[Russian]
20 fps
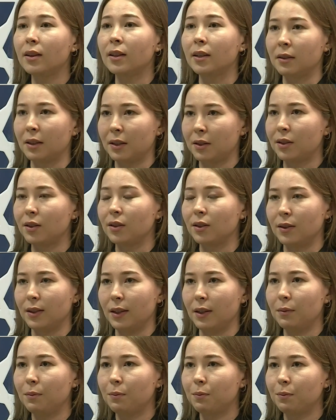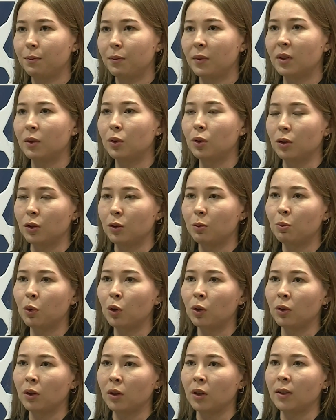13 детей. То есть угу.
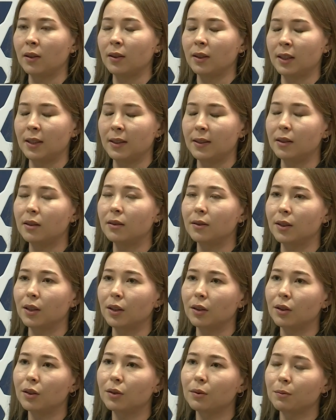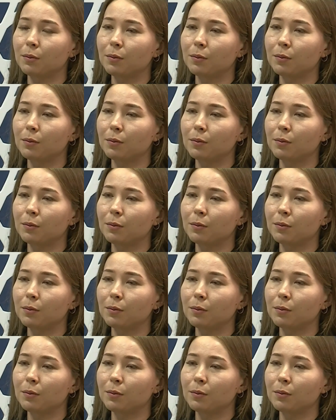полный кризисный центр.